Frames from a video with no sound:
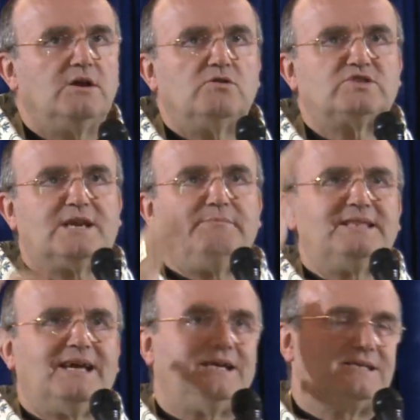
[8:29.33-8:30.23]
Nuestra
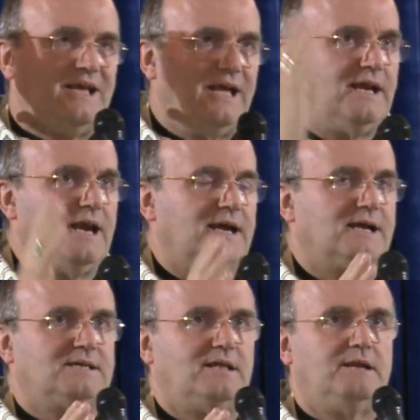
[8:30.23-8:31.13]
meta es ir a la
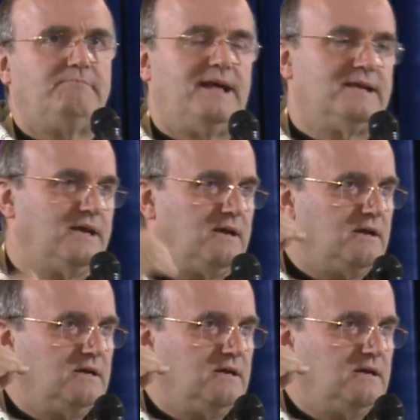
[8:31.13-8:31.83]
casa del Padre.